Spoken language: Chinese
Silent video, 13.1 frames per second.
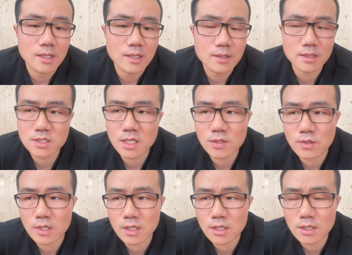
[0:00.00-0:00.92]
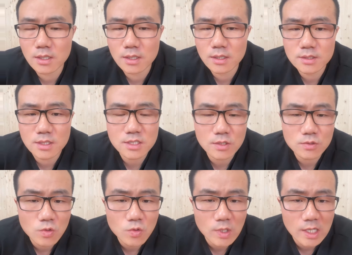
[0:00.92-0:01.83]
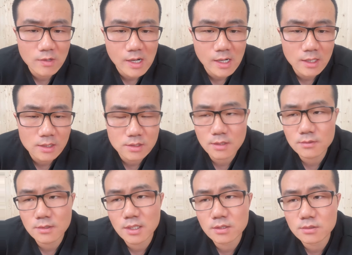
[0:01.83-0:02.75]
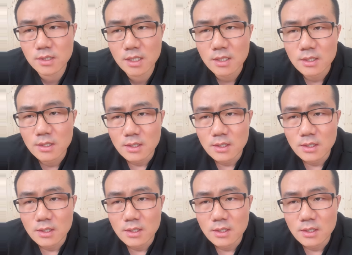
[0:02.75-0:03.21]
那这会儿你借助互联网啊，相对来说，